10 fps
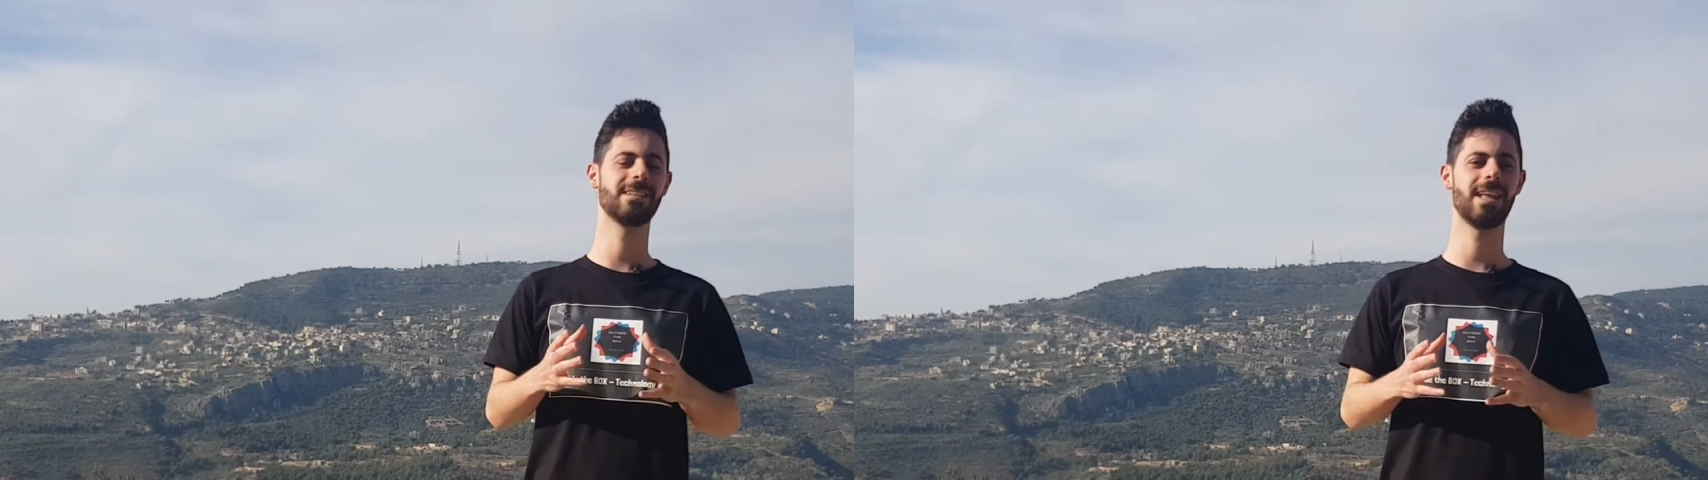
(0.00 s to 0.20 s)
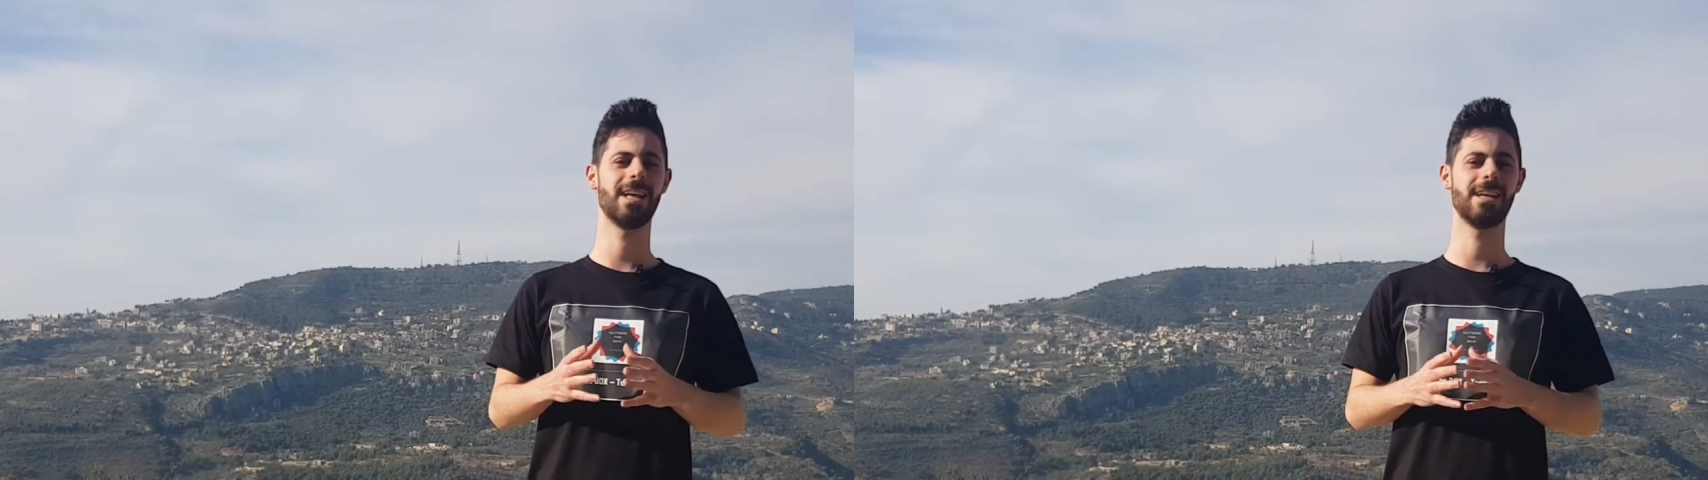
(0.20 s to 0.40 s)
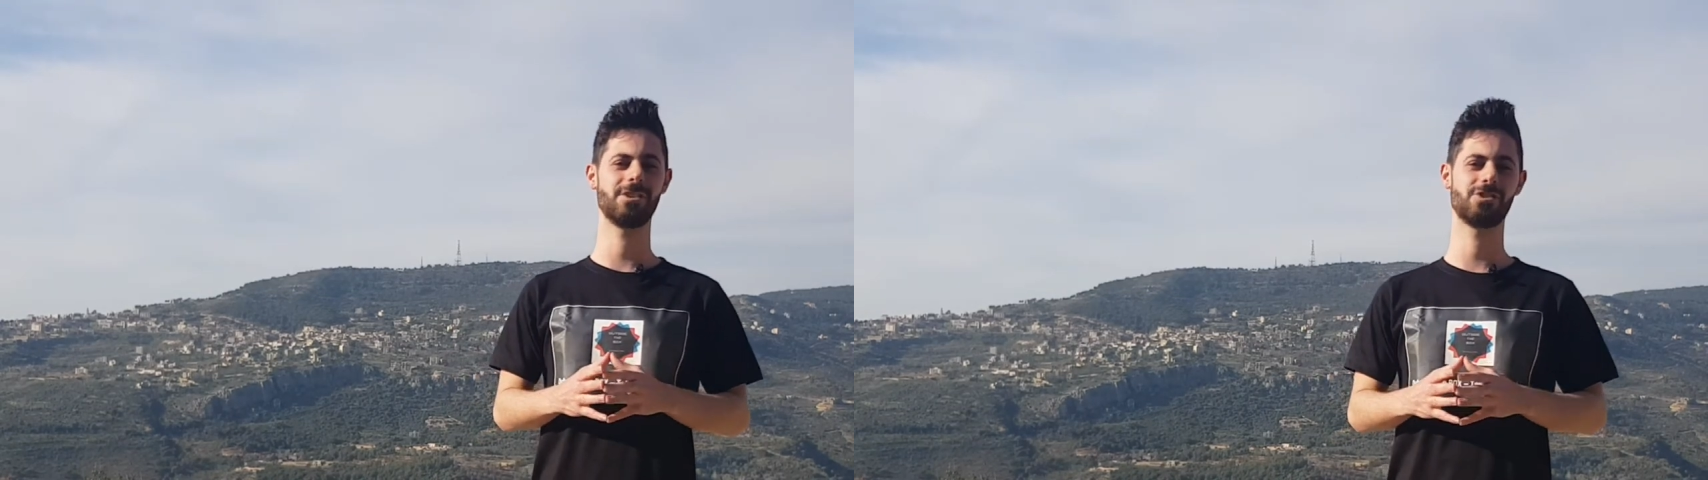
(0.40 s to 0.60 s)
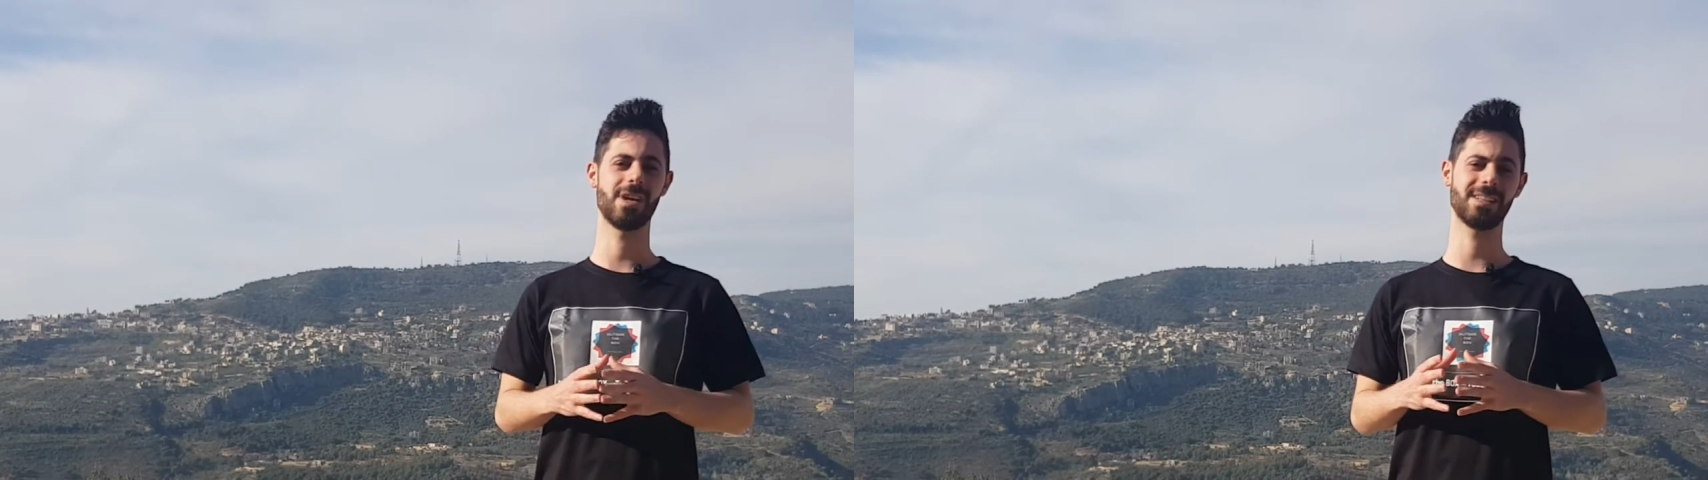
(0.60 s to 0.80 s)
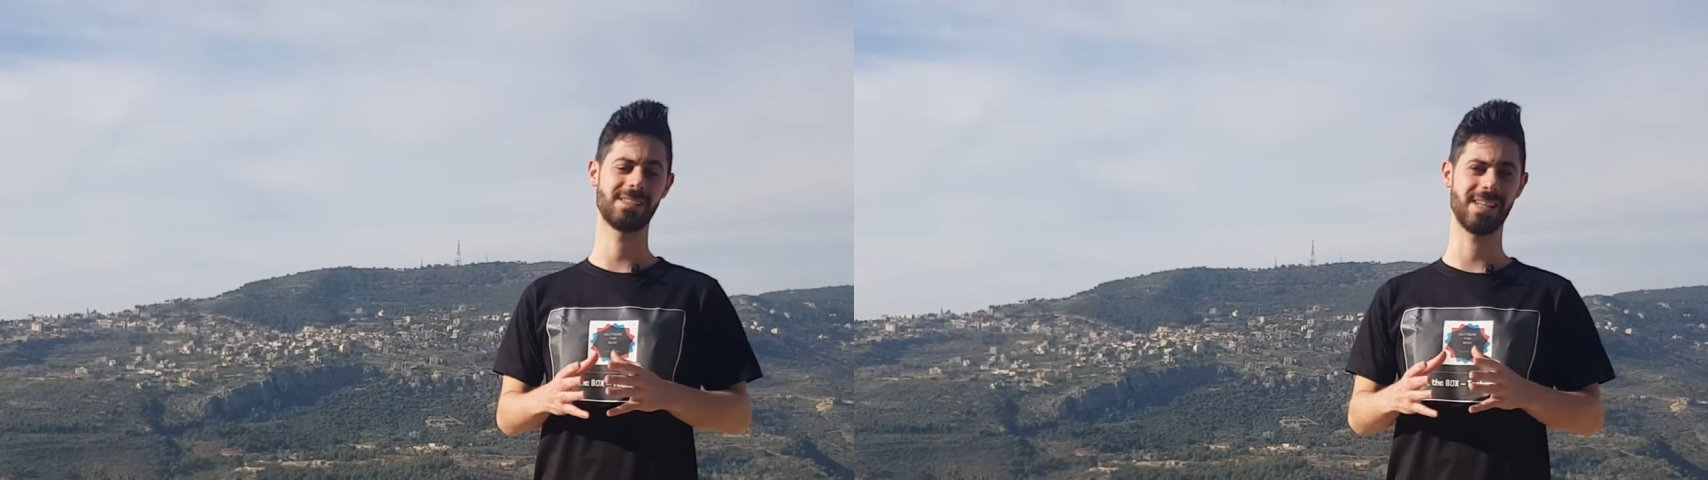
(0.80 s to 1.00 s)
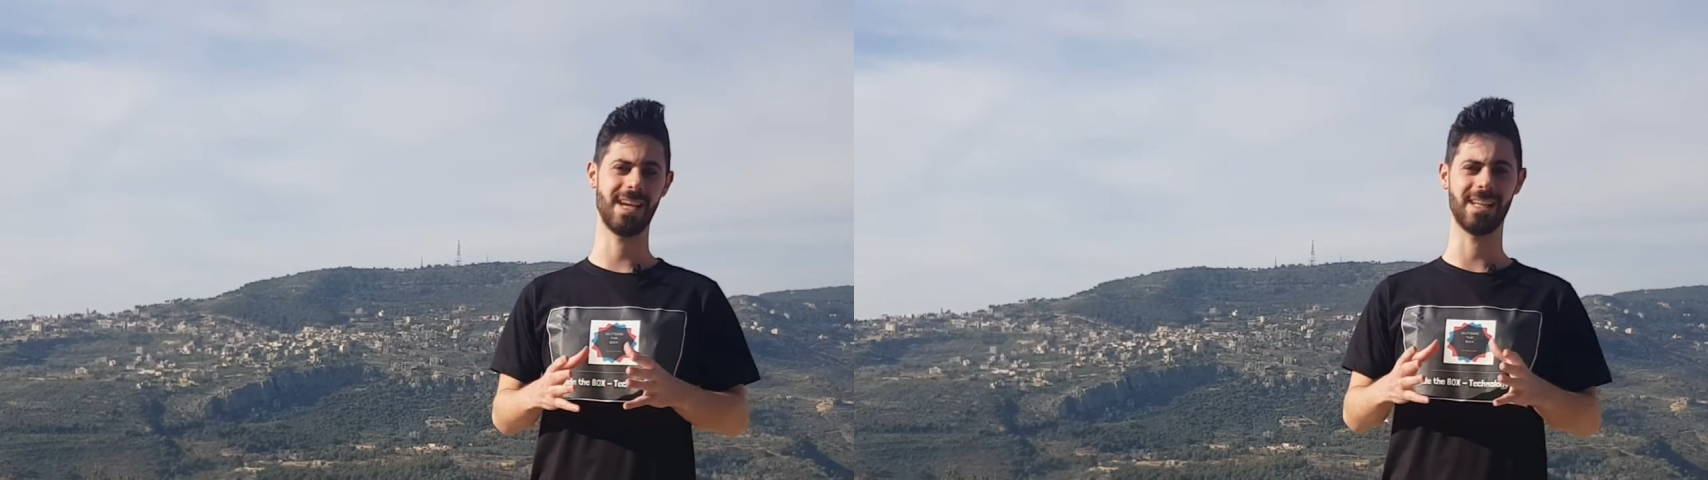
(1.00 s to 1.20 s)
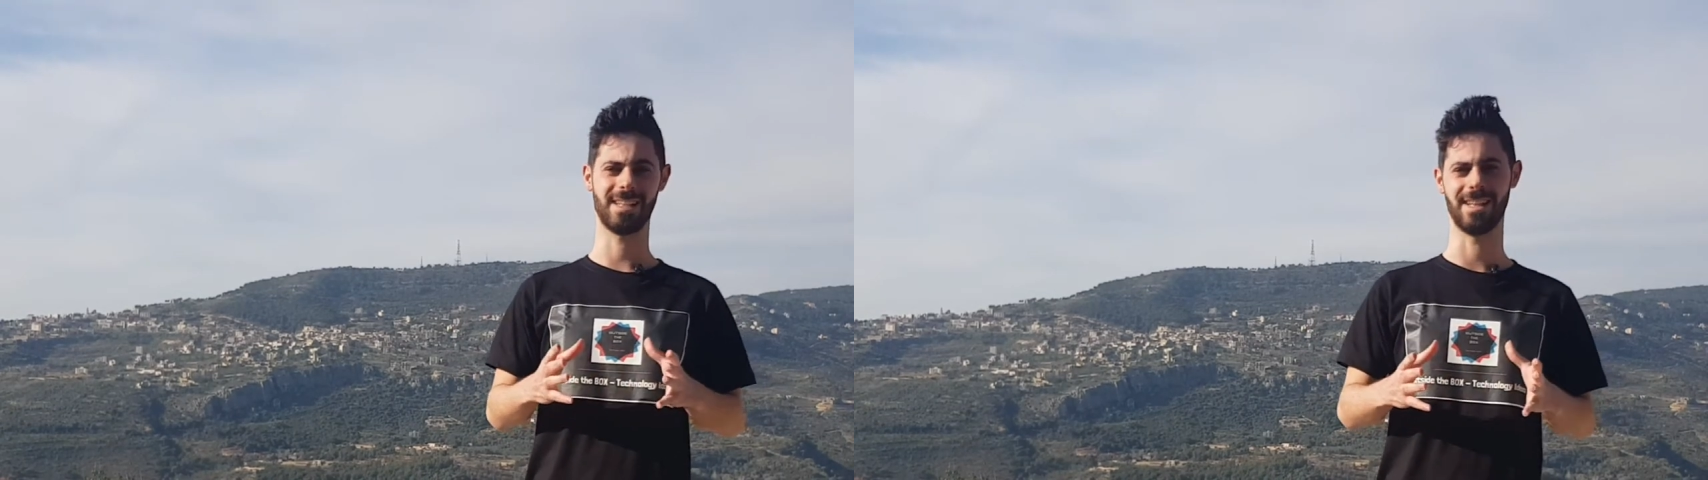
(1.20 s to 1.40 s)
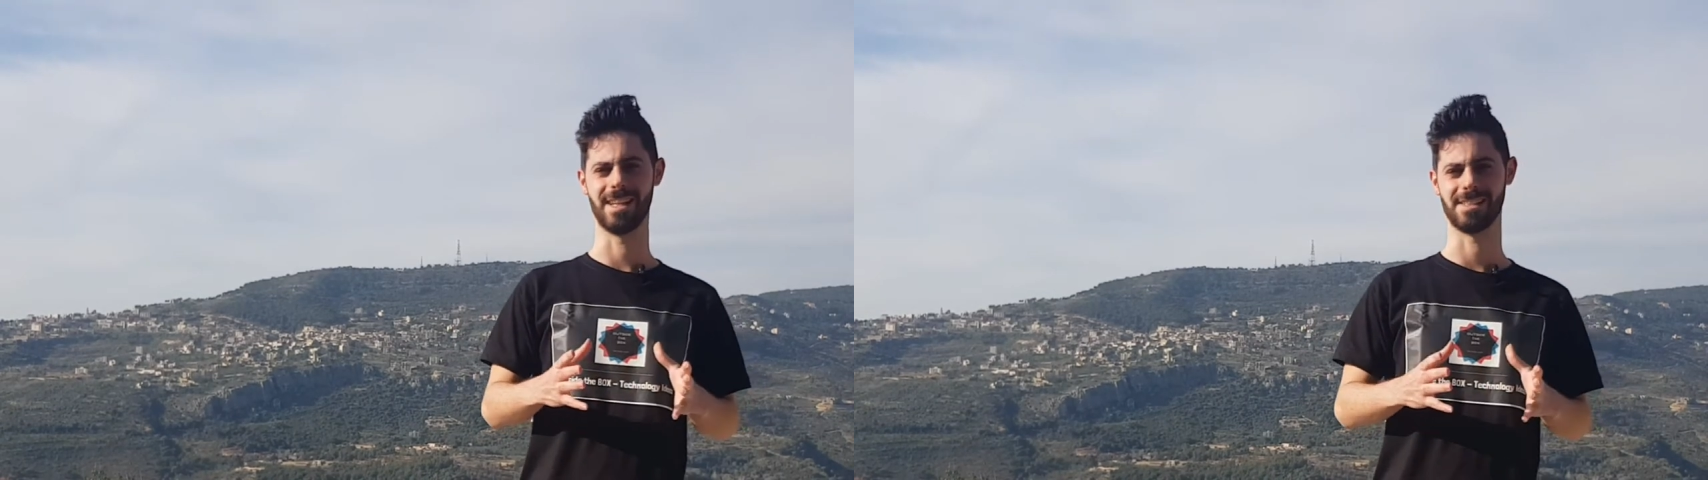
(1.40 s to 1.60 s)
لاشياء تساعد
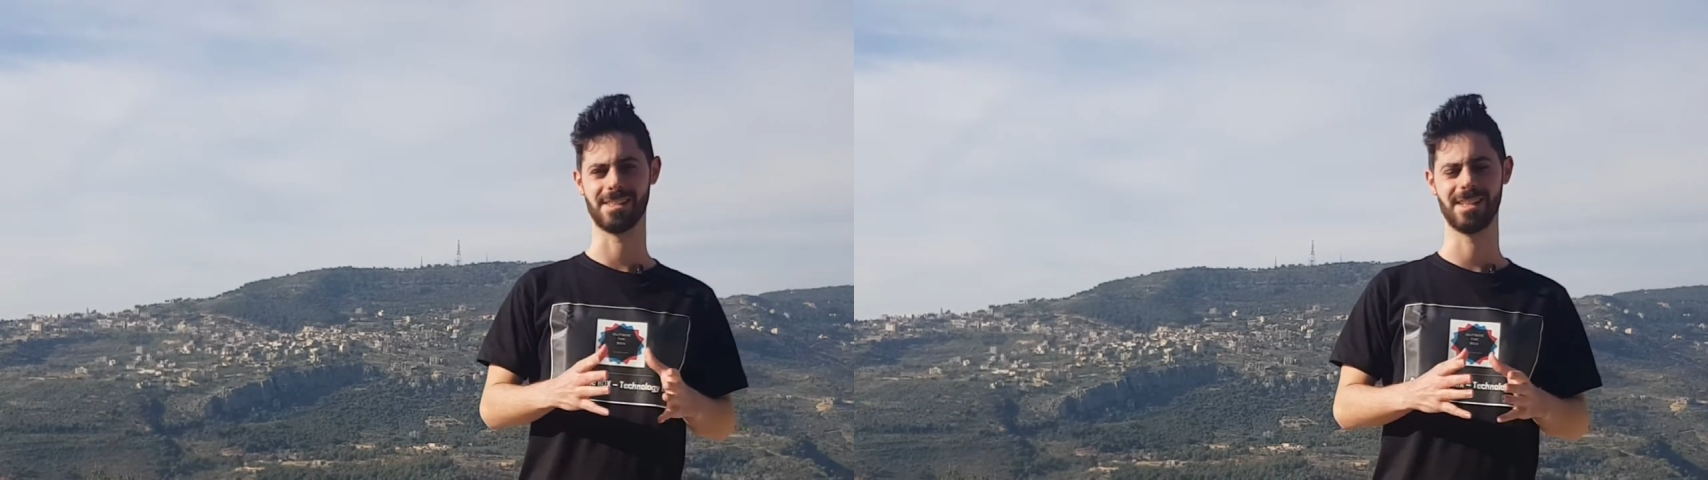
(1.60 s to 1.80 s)
الناس